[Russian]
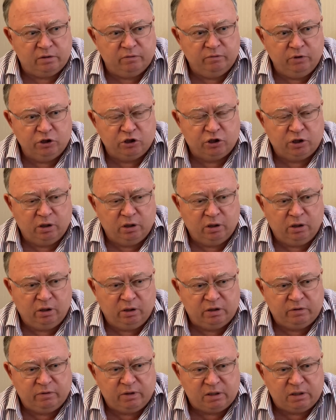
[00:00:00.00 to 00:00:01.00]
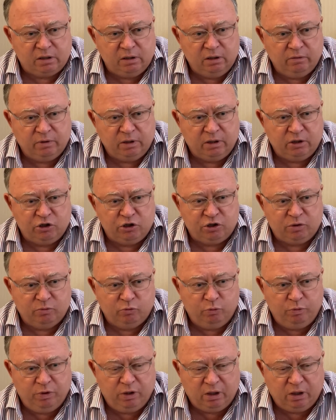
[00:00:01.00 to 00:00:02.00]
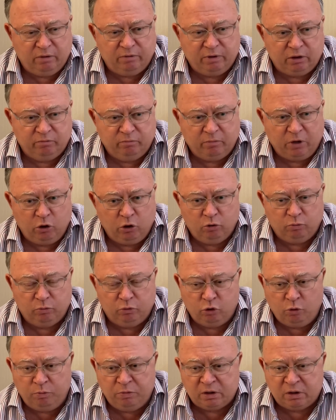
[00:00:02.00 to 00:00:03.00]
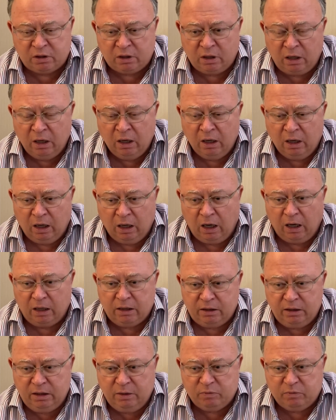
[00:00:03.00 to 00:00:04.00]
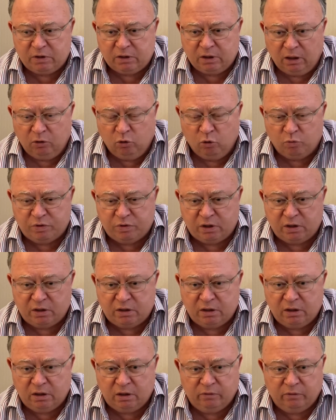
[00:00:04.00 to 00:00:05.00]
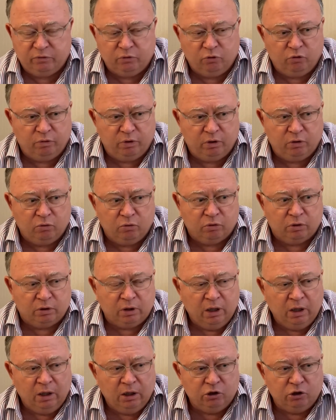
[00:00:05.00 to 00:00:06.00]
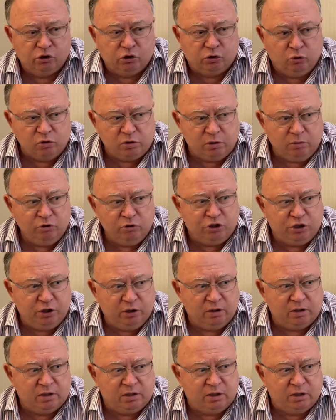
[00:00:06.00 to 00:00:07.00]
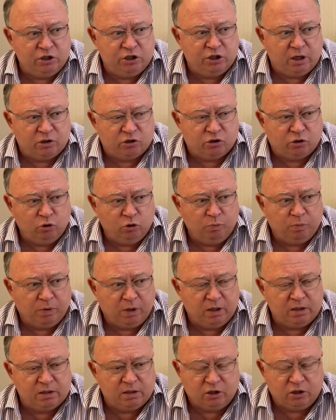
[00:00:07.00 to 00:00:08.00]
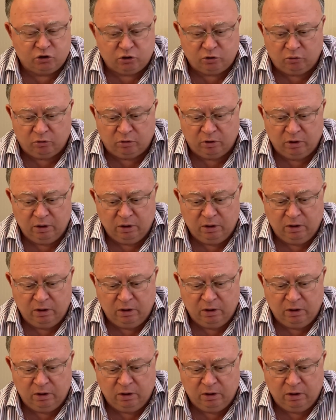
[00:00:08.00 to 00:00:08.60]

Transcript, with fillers: Вы же с Василием Ивановичем у меня в моем доме за одним столом сидели в Новый год. Что случилось сейчас? Что произошло?